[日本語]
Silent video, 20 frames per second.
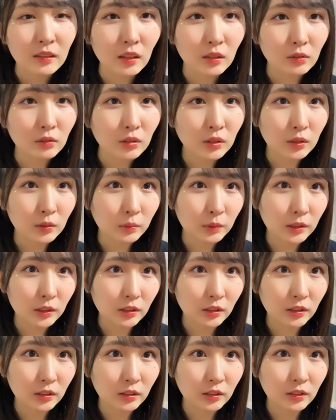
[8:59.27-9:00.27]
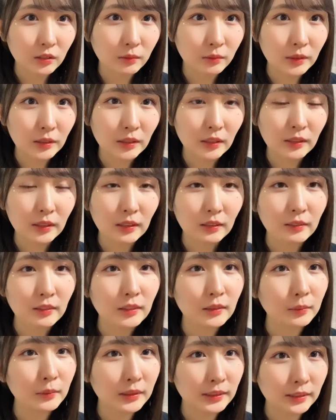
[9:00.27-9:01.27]
す楽しみみんな楽
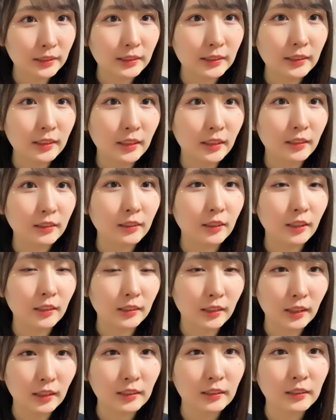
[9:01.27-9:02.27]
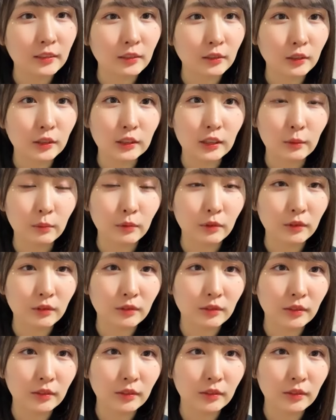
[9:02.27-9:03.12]
しみにしててくださいそちらも。